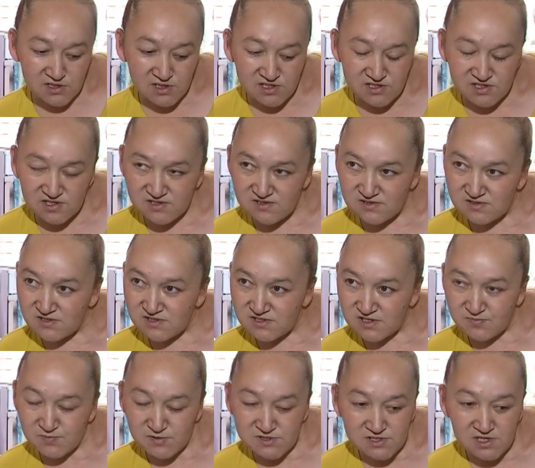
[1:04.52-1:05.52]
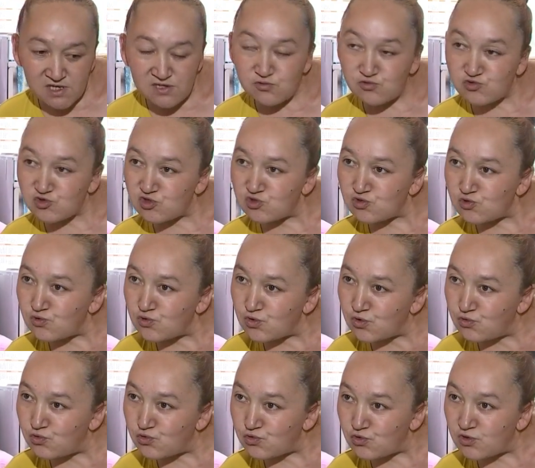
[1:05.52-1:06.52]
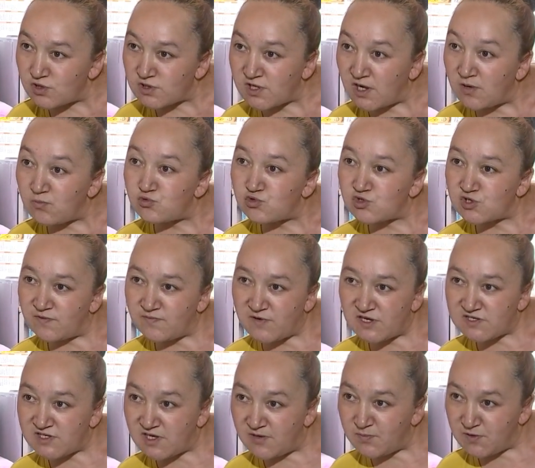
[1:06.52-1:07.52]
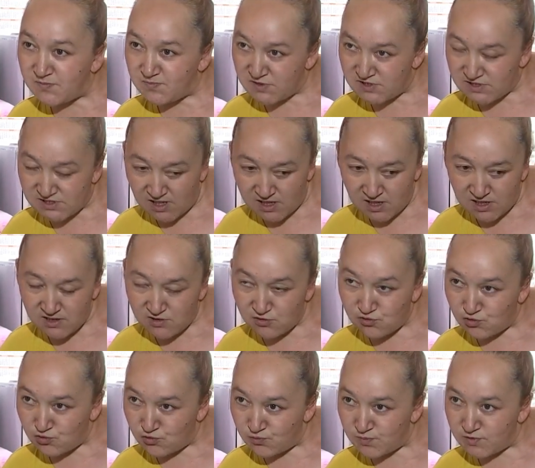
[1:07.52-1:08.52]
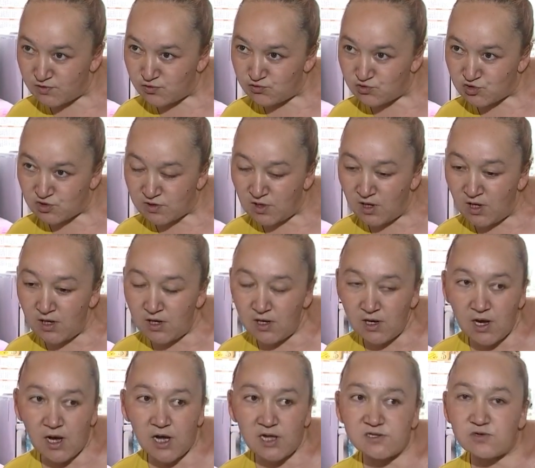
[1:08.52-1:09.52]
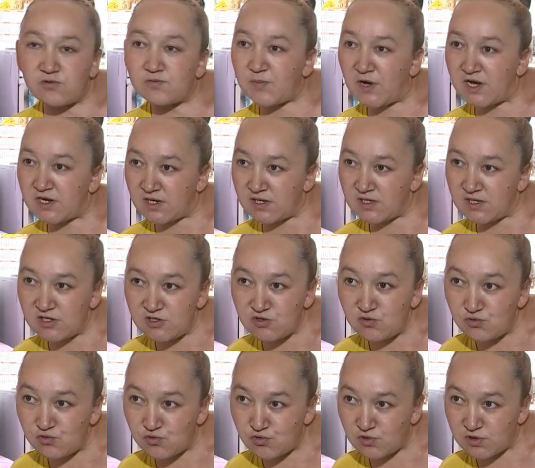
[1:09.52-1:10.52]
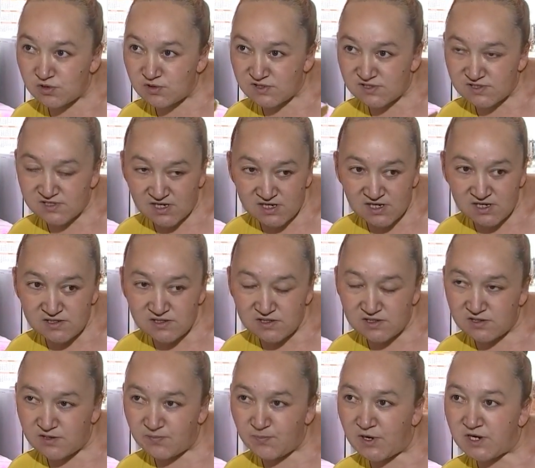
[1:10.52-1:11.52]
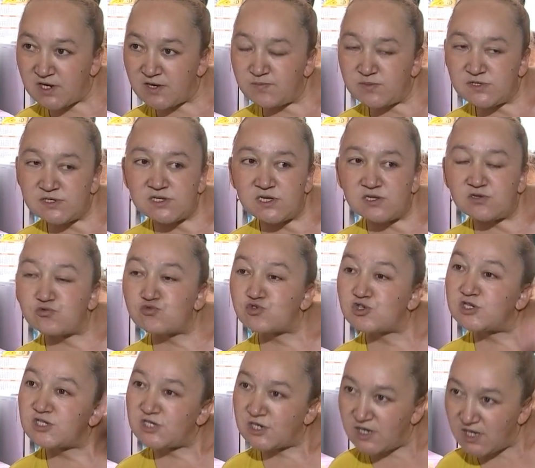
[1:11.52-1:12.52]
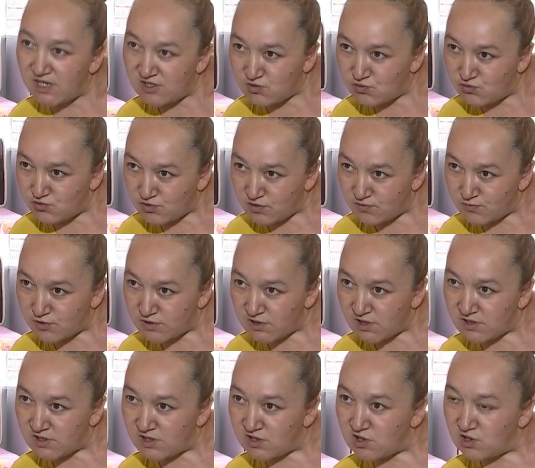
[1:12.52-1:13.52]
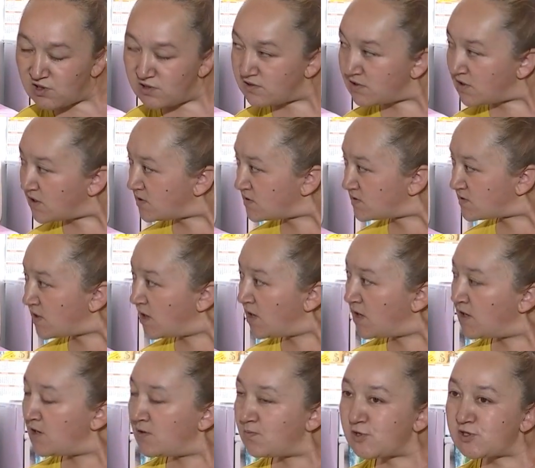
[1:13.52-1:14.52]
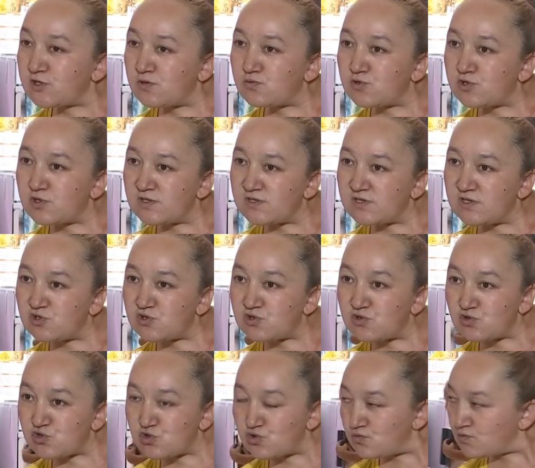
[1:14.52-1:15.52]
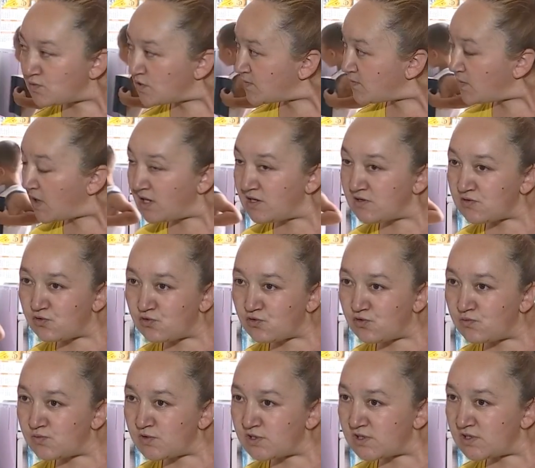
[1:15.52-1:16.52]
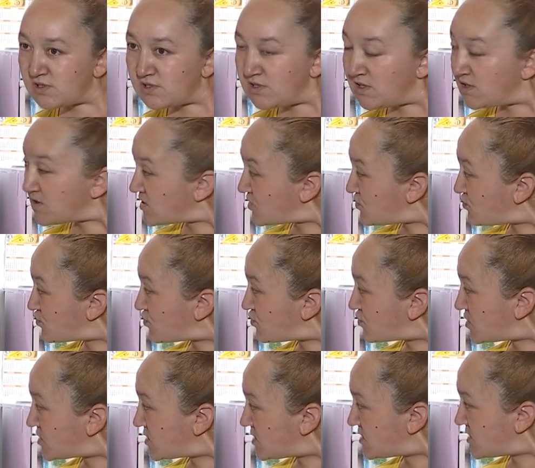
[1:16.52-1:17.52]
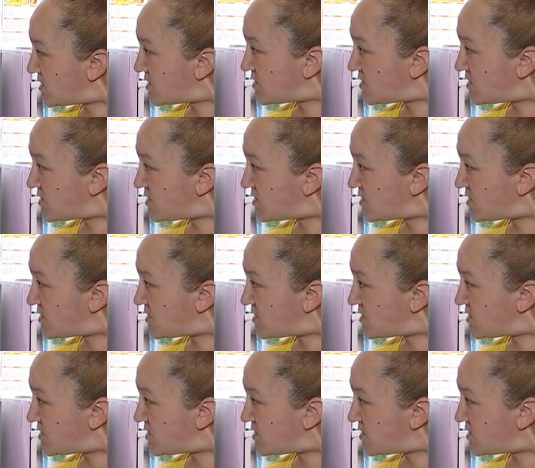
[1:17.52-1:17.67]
она это не дописала, уже другой урок там уже в WhatsApp писали, группе уже. Она пока это урок заходила, пока писала, уже третий урок вот так начиналось. Потому что здесь же шумно, маленькая комната, нигде урока не